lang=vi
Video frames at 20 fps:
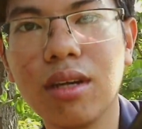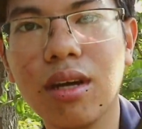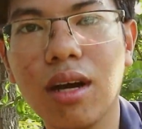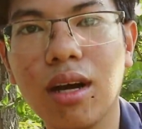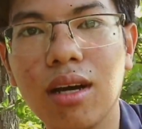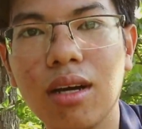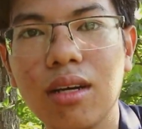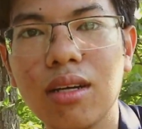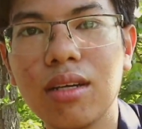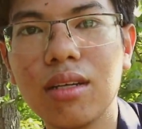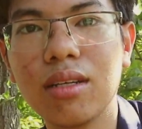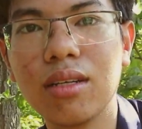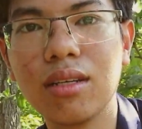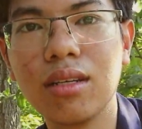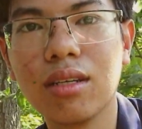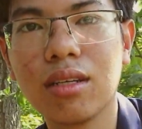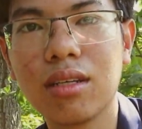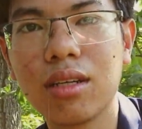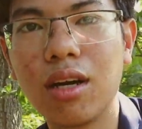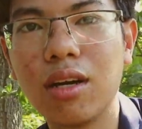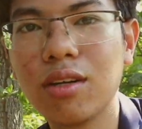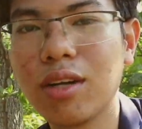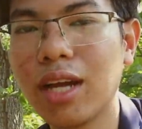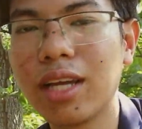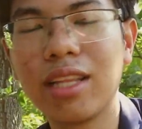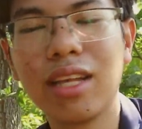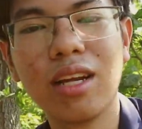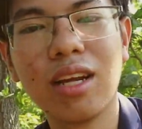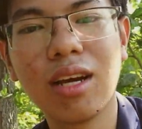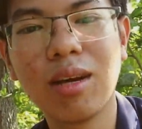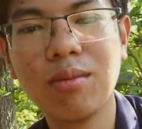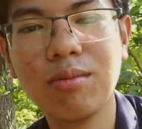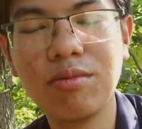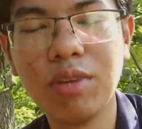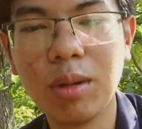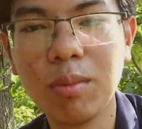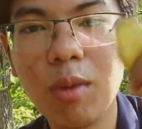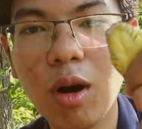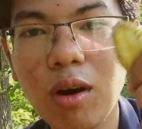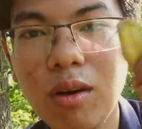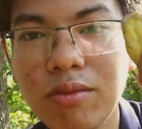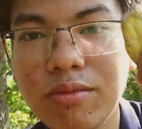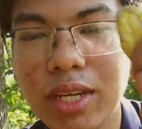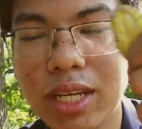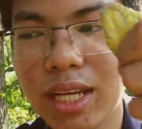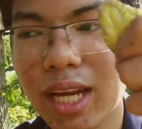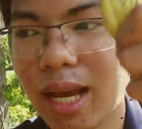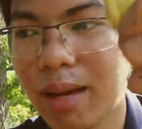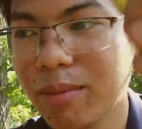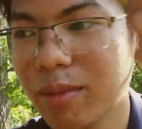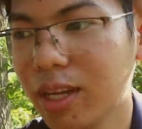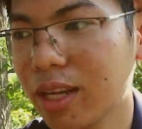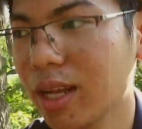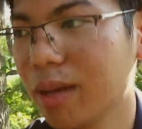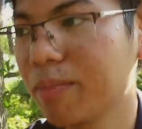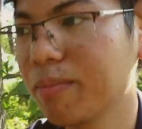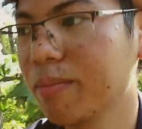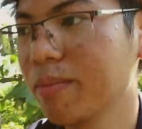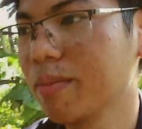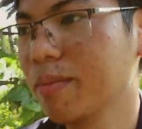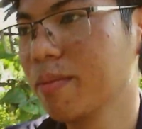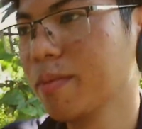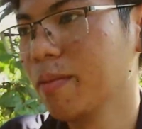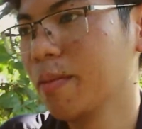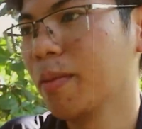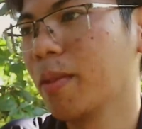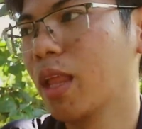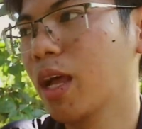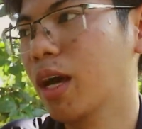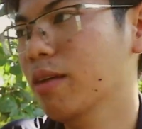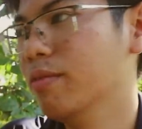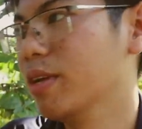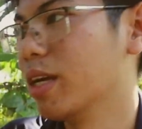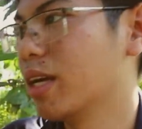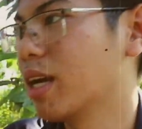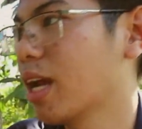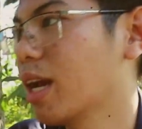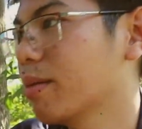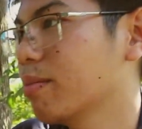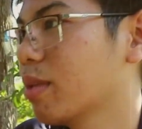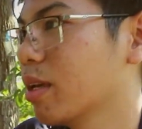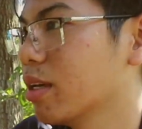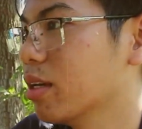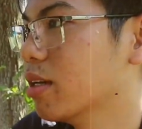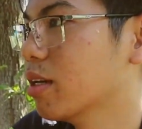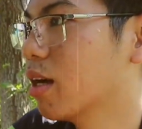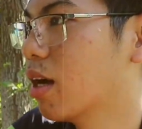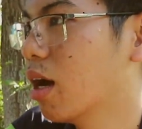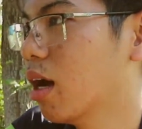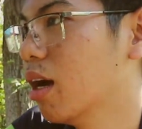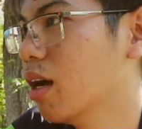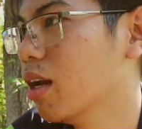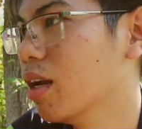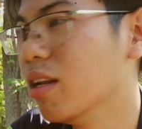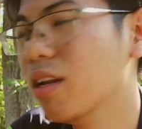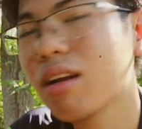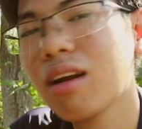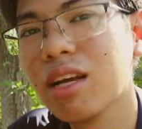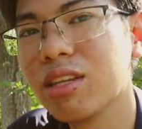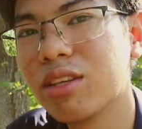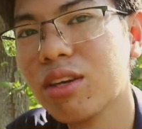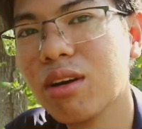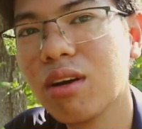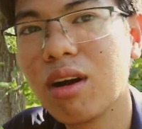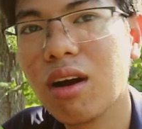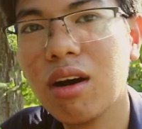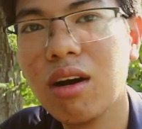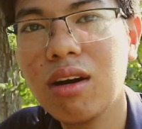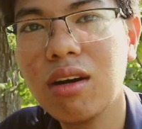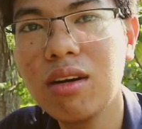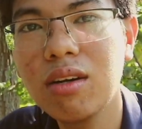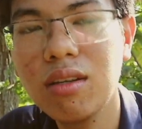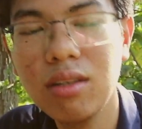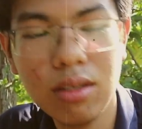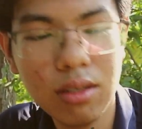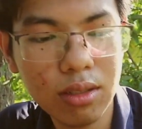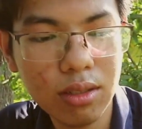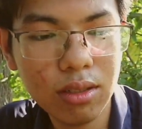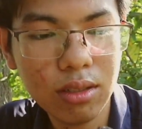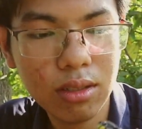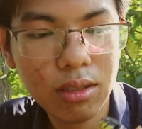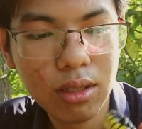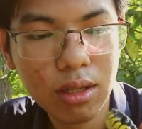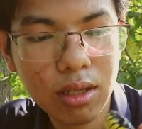đó con này thì nó không phân bố Việt Nam nha anh em ở Việt Nam thì à, hình như là chưa có